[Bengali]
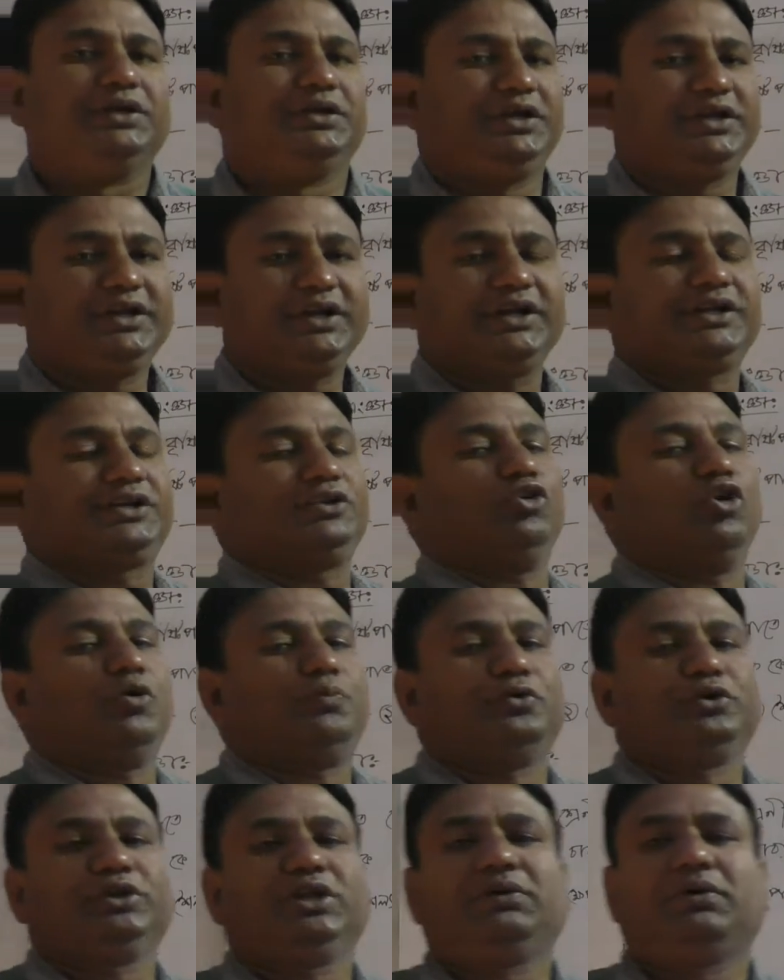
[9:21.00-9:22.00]
এটার একটি
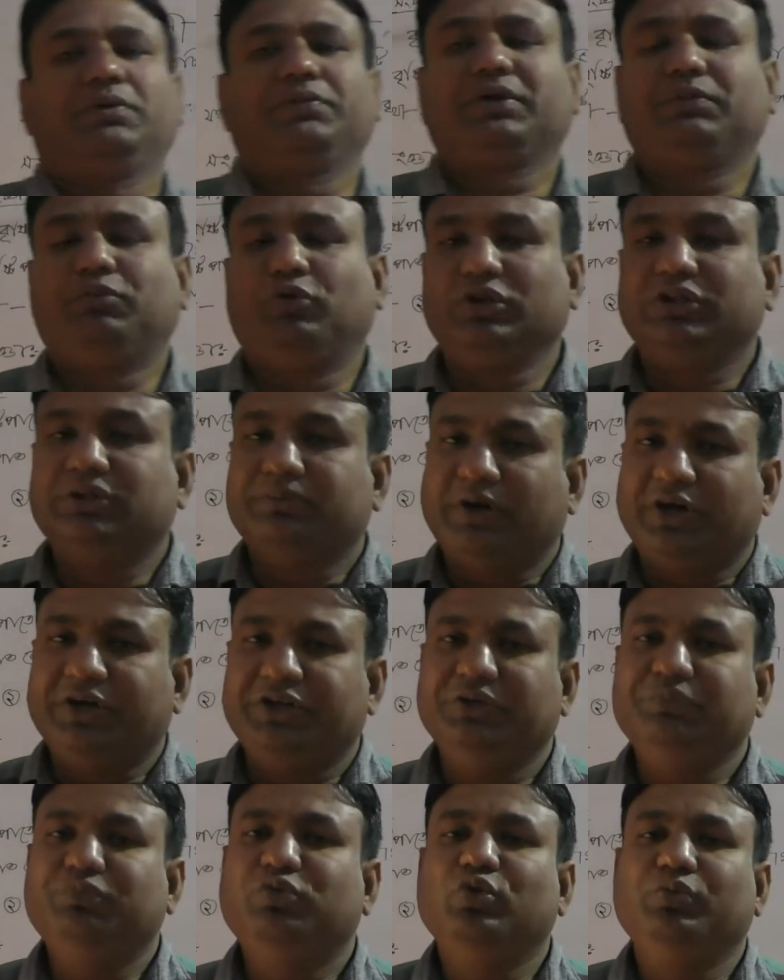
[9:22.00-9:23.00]
অপর নাম আমরা বলতে পারি
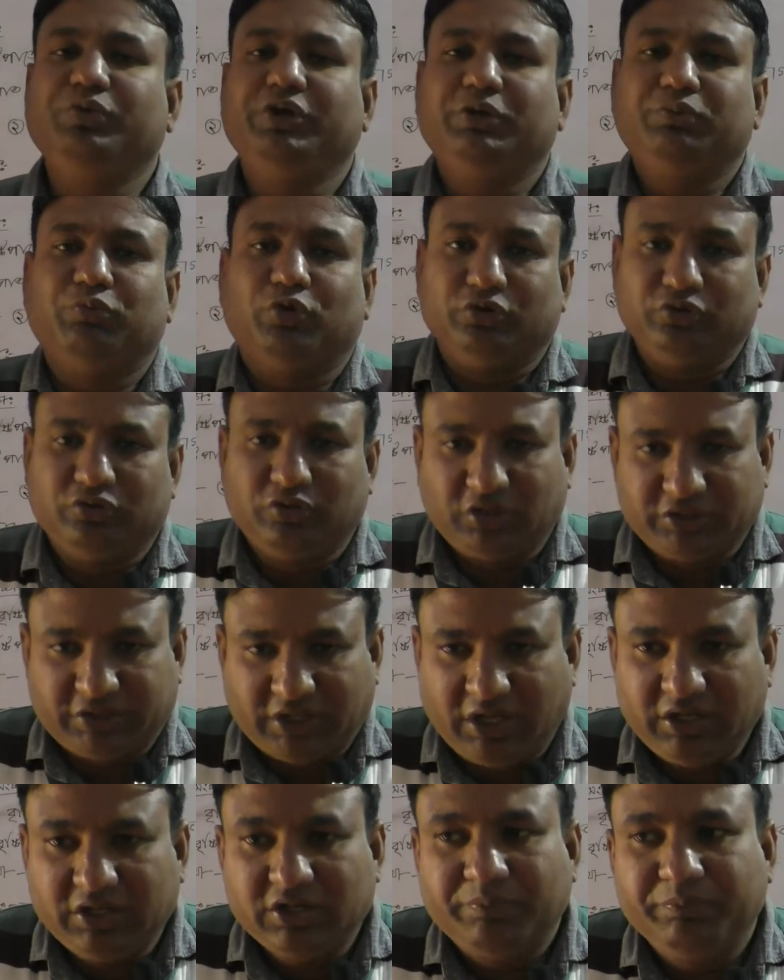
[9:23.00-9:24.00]
যে ভূমির
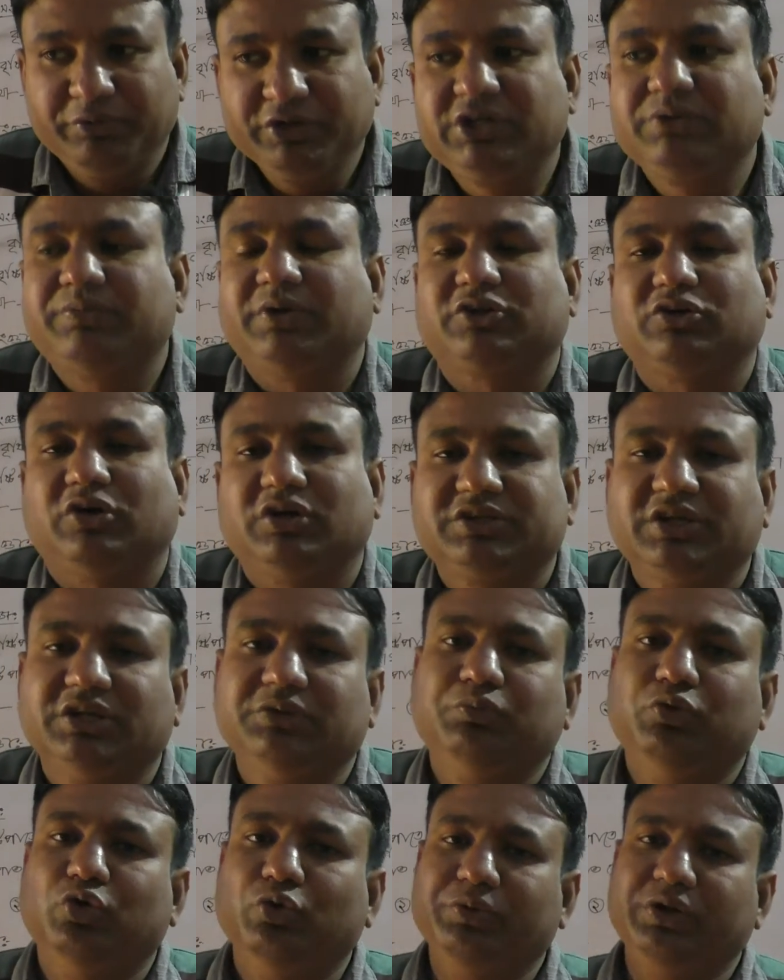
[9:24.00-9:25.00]
বন্ধুরতার বৃষ্টিপাত অর্থাৎ
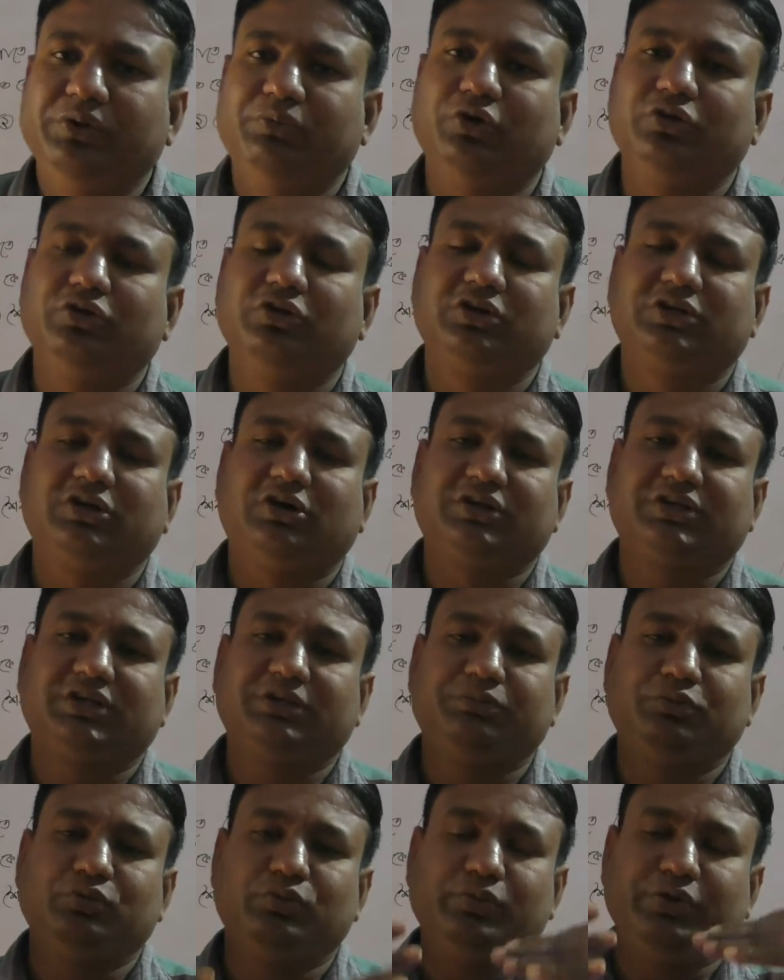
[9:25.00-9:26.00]
ভূমির বন্ধুরতা অর্থাৎ
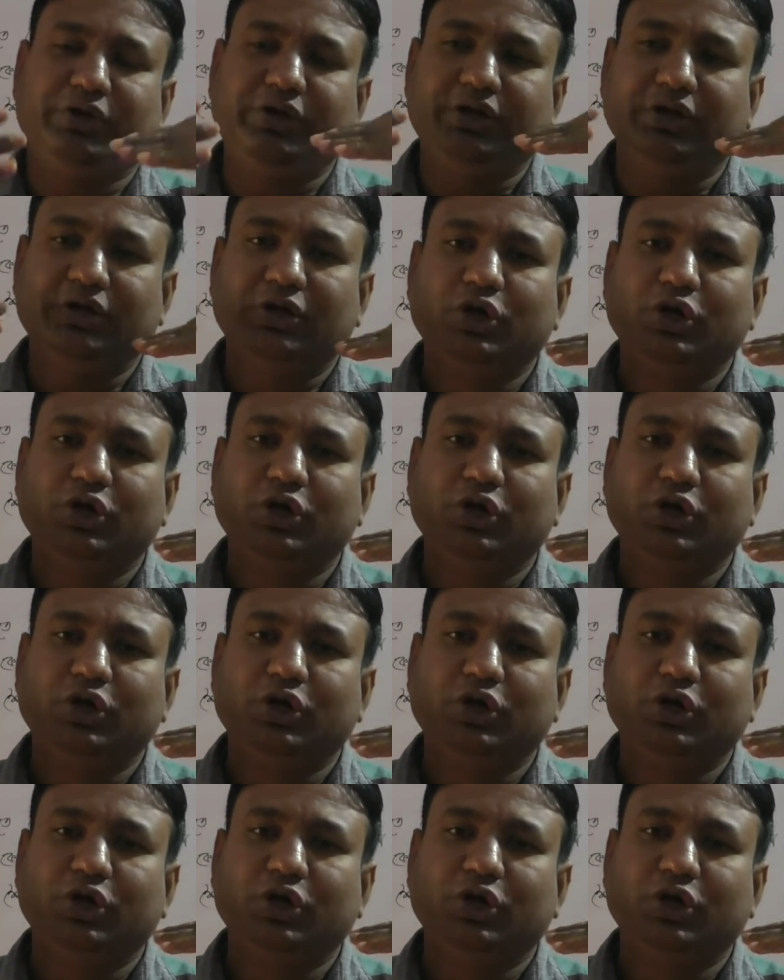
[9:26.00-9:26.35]
ভূমি